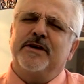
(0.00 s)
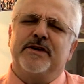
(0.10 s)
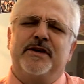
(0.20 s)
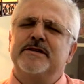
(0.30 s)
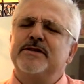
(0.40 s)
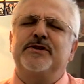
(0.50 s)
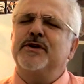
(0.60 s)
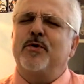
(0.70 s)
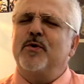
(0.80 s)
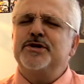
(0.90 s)
Если
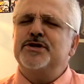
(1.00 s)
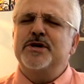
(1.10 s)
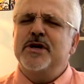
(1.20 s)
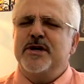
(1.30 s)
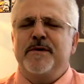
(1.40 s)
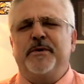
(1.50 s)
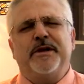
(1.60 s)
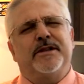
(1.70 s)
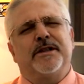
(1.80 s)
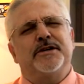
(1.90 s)
ты хочешь
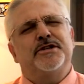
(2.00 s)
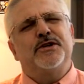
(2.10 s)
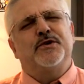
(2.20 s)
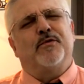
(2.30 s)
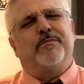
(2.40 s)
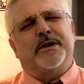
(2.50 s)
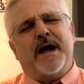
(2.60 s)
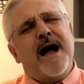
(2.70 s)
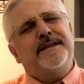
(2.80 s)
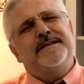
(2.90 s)
предложить
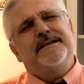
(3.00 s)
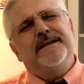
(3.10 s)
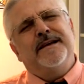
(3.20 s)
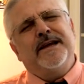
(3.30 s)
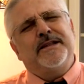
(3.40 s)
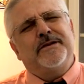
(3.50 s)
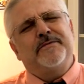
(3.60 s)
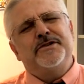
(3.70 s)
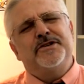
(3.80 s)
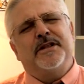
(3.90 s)
убрать
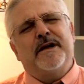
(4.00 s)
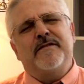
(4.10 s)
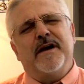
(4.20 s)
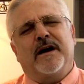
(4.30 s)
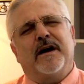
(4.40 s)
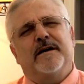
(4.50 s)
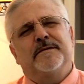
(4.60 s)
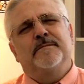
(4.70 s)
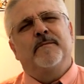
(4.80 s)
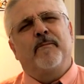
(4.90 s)
этого человека,
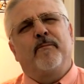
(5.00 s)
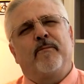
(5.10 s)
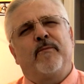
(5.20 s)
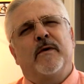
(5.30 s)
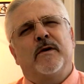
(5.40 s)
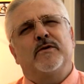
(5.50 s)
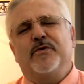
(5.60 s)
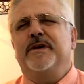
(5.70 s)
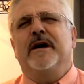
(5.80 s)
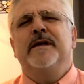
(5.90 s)

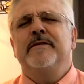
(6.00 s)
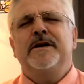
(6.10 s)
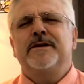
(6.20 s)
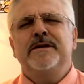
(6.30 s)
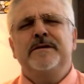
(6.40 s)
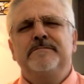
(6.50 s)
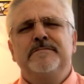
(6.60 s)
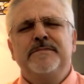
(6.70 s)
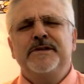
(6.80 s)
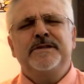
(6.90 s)
то я, наверное,
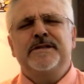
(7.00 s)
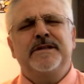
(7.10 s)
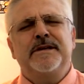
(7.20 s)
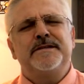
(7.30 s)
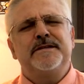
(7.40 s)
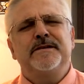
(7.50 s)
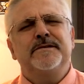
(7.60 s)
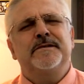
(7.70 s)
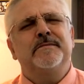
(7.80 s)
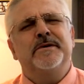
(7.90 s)
не
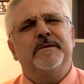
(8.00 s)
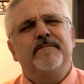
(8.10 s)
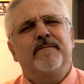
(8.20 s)
согласился бы.